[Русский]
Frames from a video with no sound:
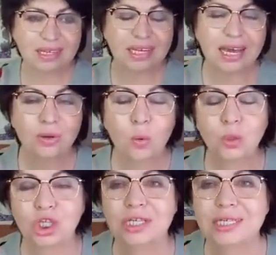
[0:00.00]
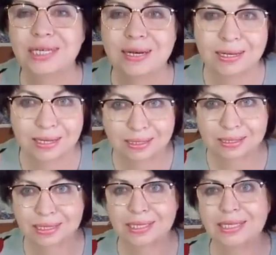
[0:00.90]
я очень сильно
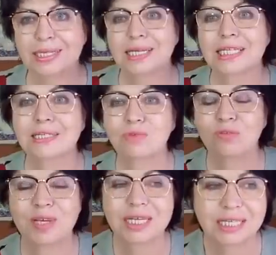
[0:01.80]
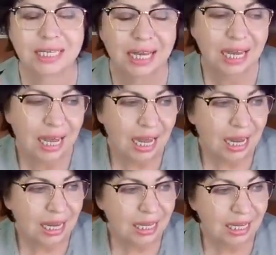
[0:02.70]
снизила свой вес.
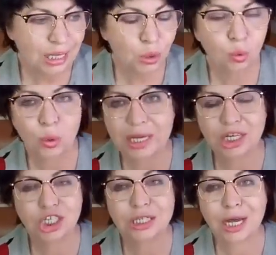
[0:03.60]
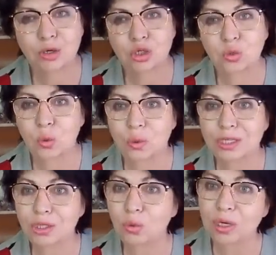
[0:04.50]
И то я считаю, что
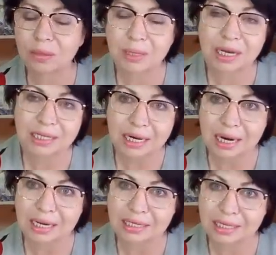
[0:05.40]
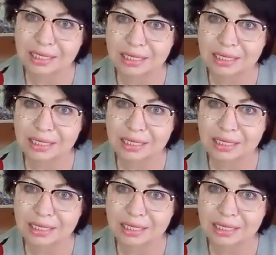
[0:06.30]
не только благодаря этой